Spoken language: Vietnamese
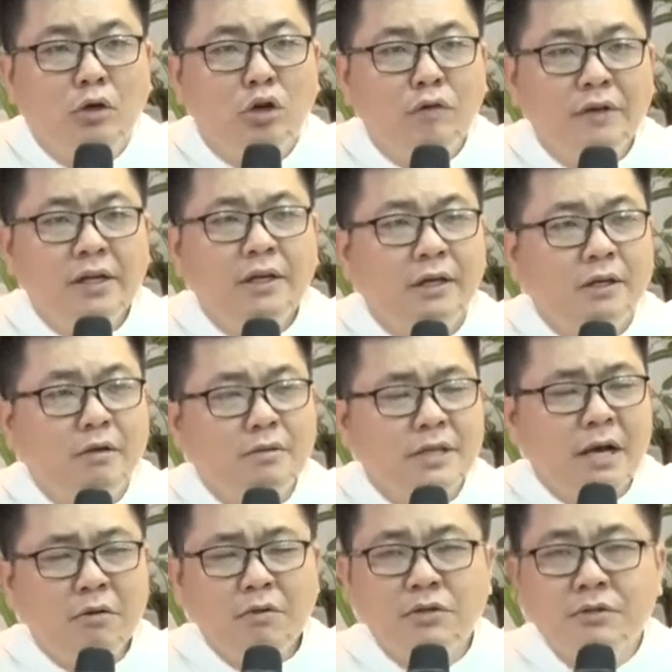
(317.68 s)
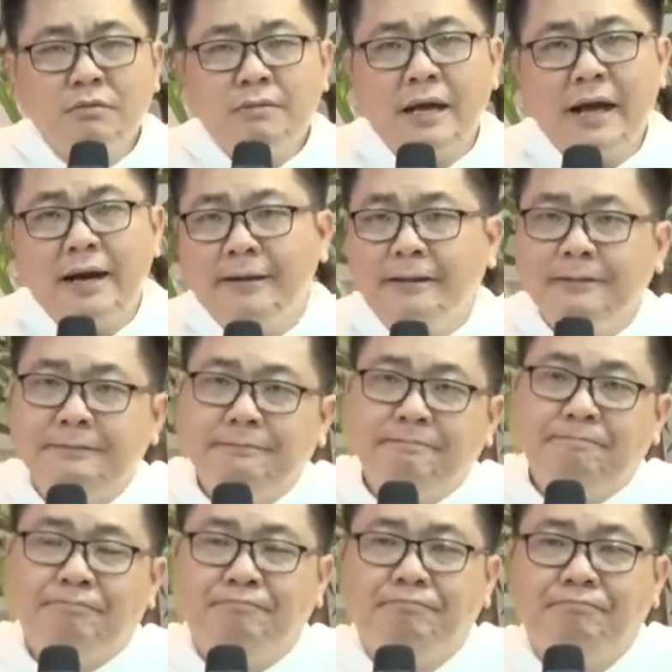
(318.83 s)
Đối với người công giáo của chúng ta đó,
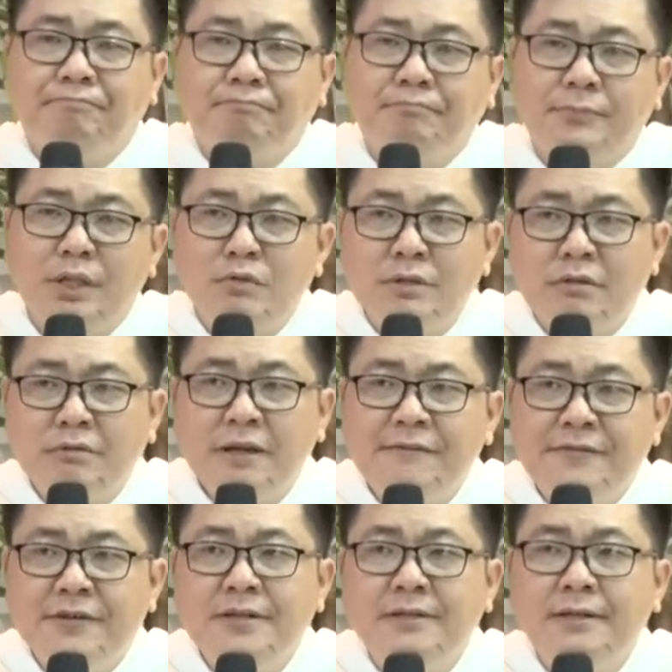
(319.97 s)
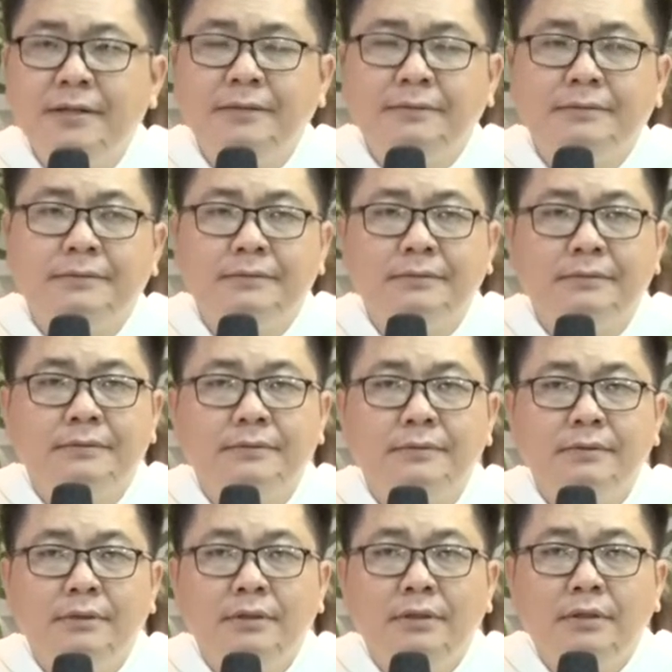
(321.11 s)
công giáo Tây Phương đó,
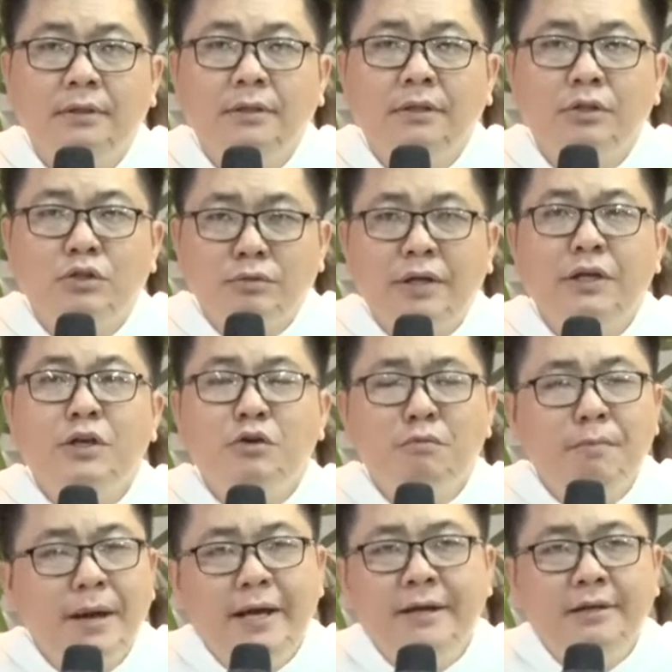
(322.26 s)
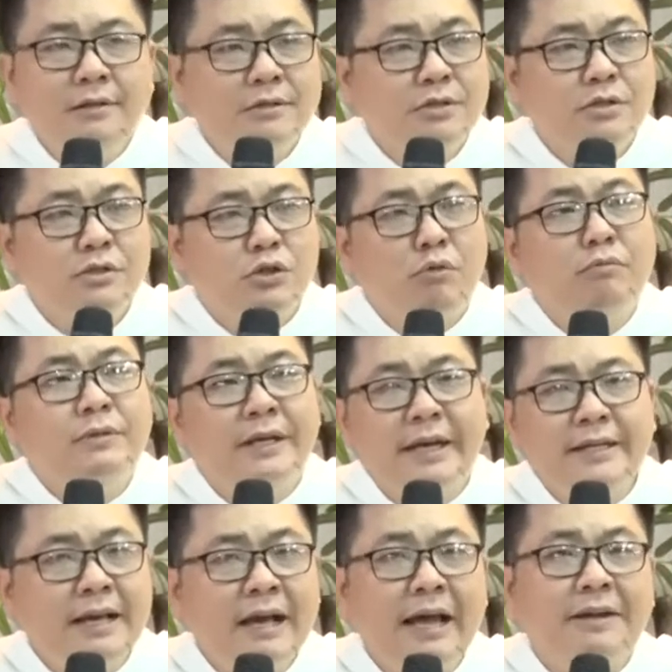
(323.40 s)
chúng ta yêu mến, sùng
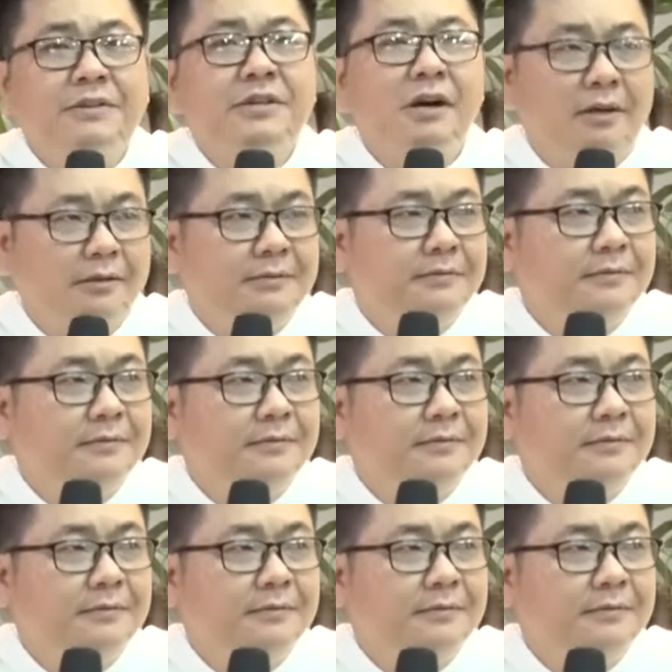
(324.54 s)
kính các ảnh tượng.